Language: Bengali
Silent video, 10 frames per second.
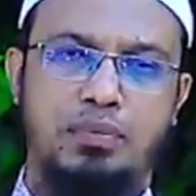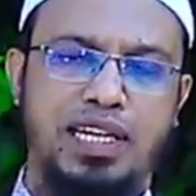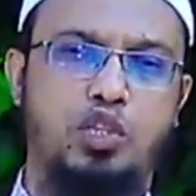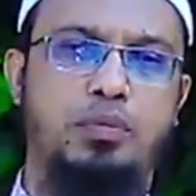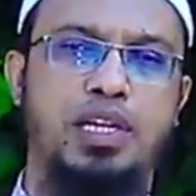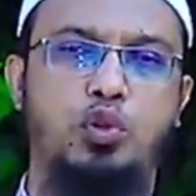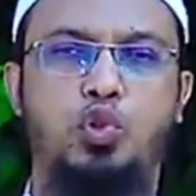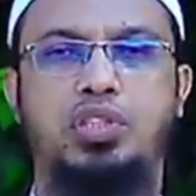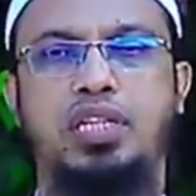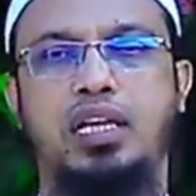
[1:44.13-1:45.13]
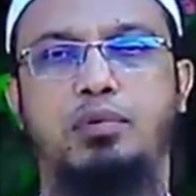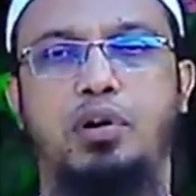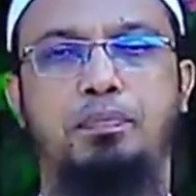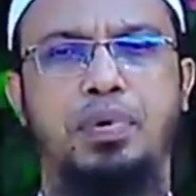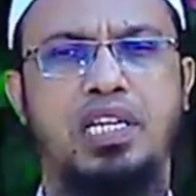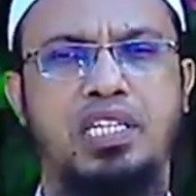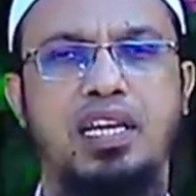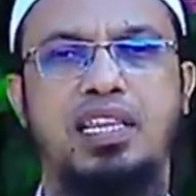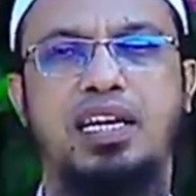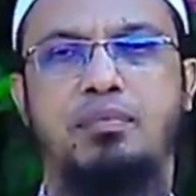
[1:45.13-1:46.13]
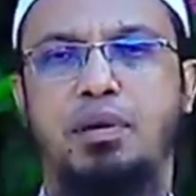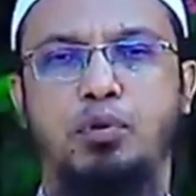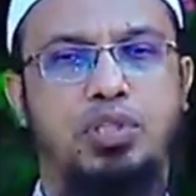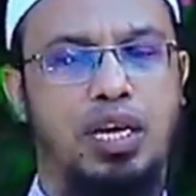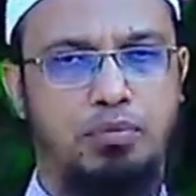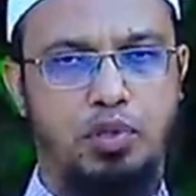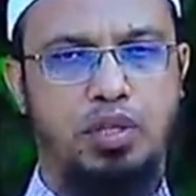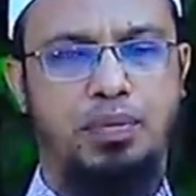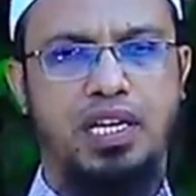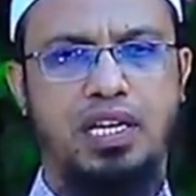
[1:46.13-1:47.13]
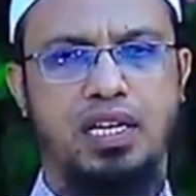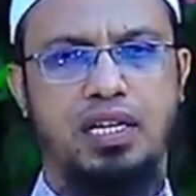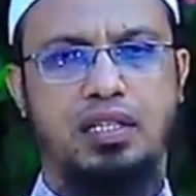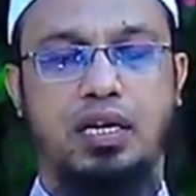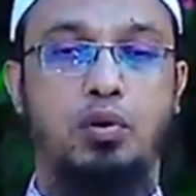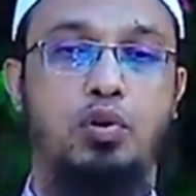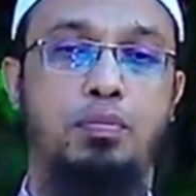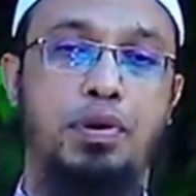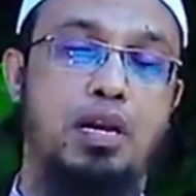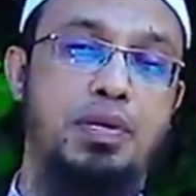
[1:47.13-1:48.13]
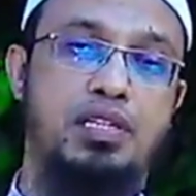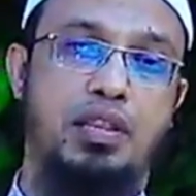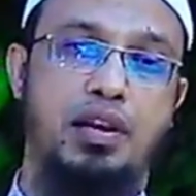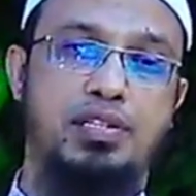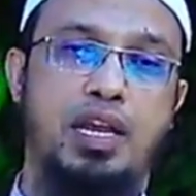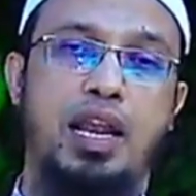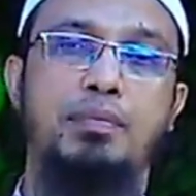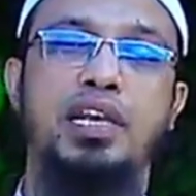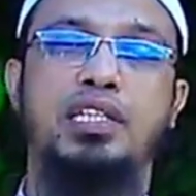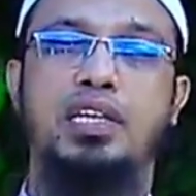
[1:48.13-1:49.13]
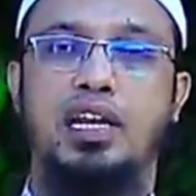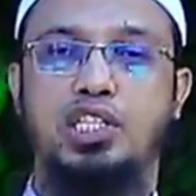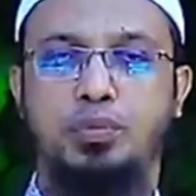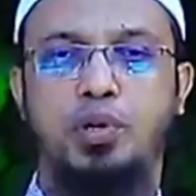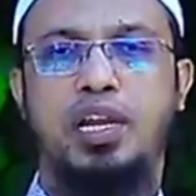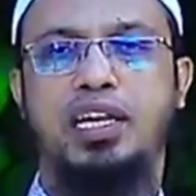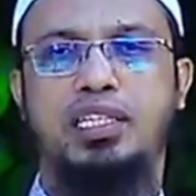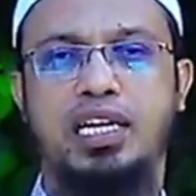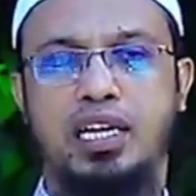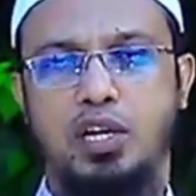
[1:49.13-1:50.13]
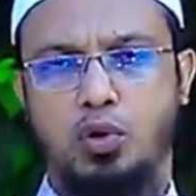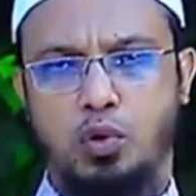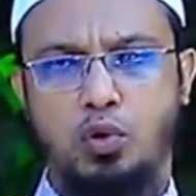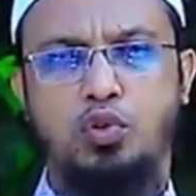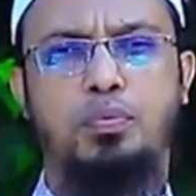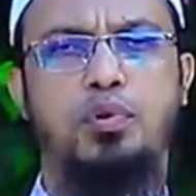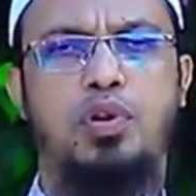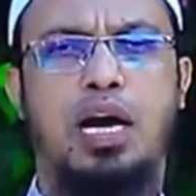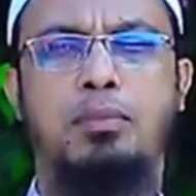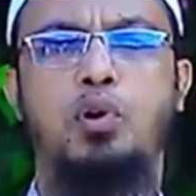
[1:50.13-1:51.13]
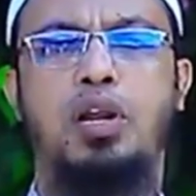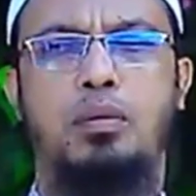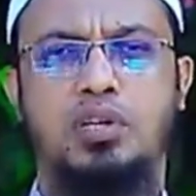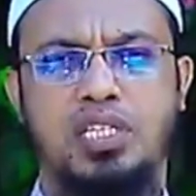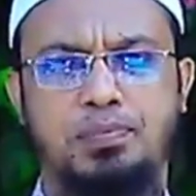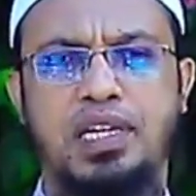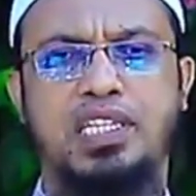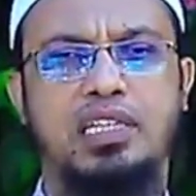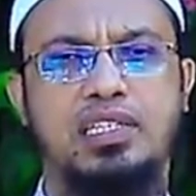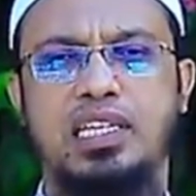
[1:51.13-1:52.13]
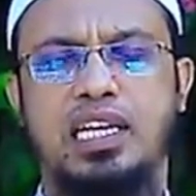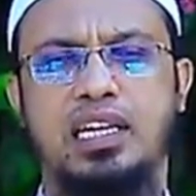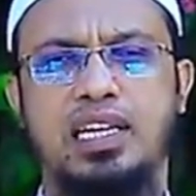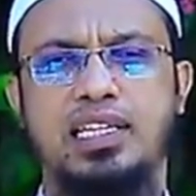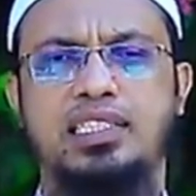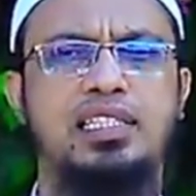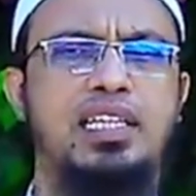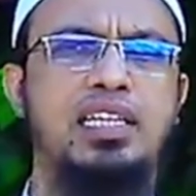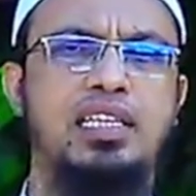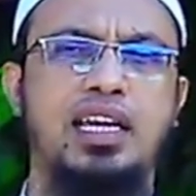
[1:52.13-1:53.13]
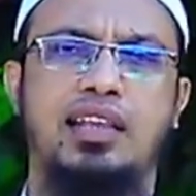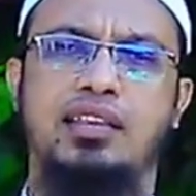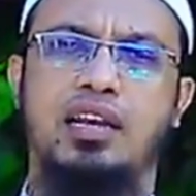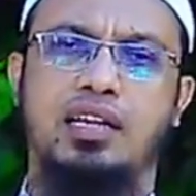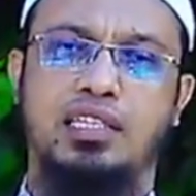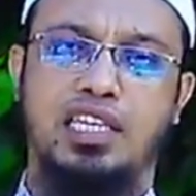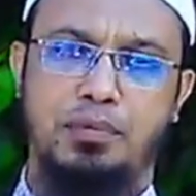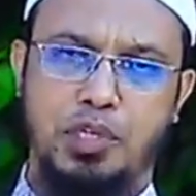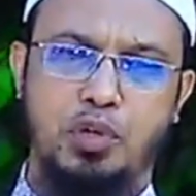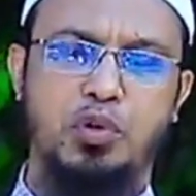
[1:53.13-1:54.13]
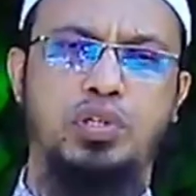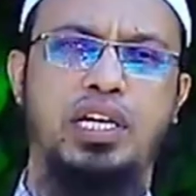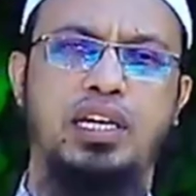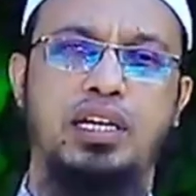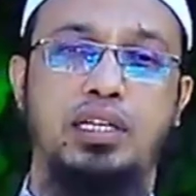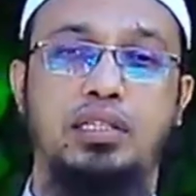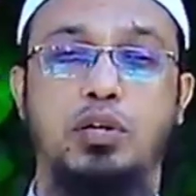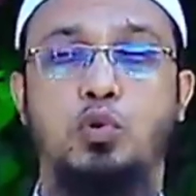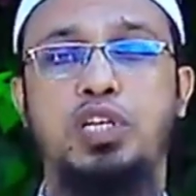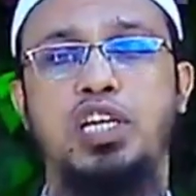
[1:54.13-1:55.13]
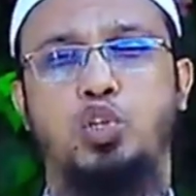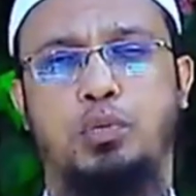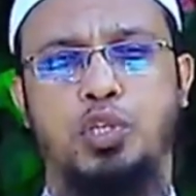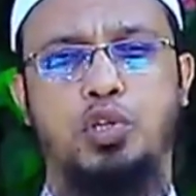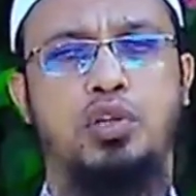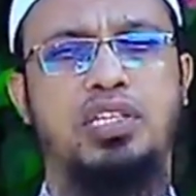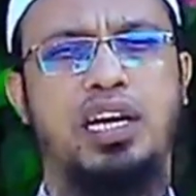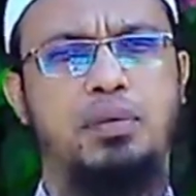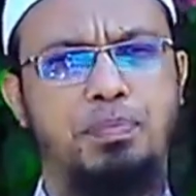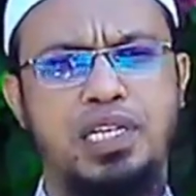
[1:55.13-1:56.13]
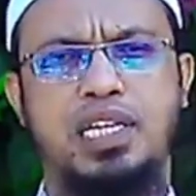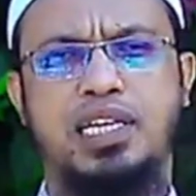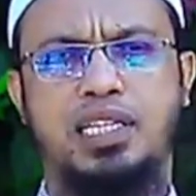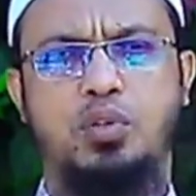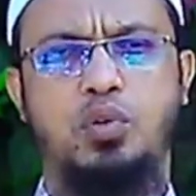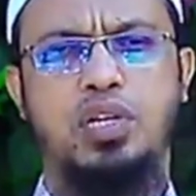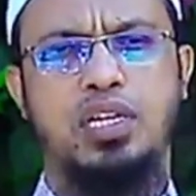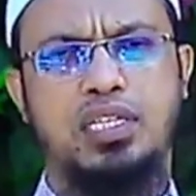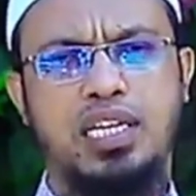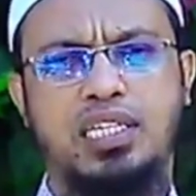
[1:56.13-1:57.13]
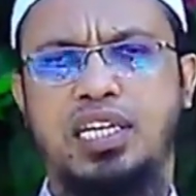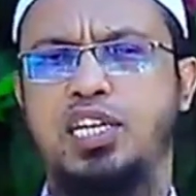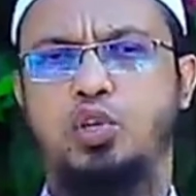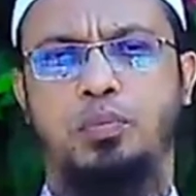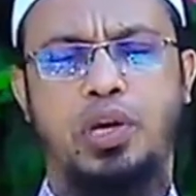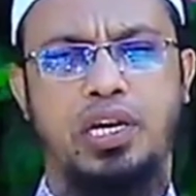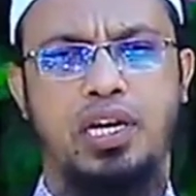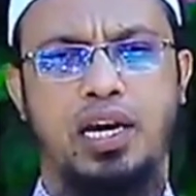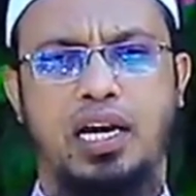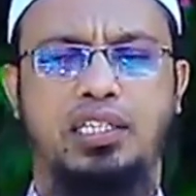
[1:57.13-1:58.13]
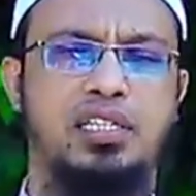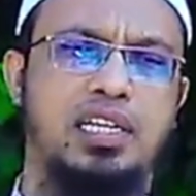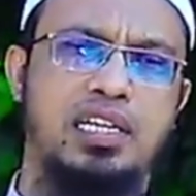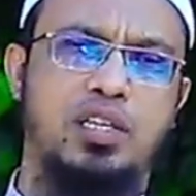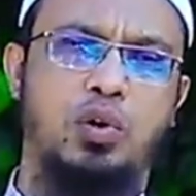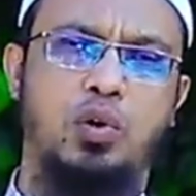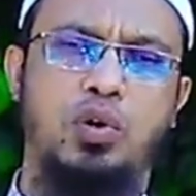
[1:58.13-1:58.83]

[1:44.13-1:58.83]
মাধ্যমে দুশ্চিন্তা এবং পেরেশানি থেকে আমরা মুক্তি লাভ করতে পারি তা হলো প্রেনবী সাল্লা সাল্লামের সারা জীবনের একটি গুরুত্বপূর্ণ আমল এবং স্পেশাল জিকির যে জিকির তিনি আল্লাহ তালার কাছে নিবেদন করতেন তার কঠিন সময় যখন দেয়ালে পিঠ থেকে যেত ঠিক সেই সময় আর সে জিকিরটি হলো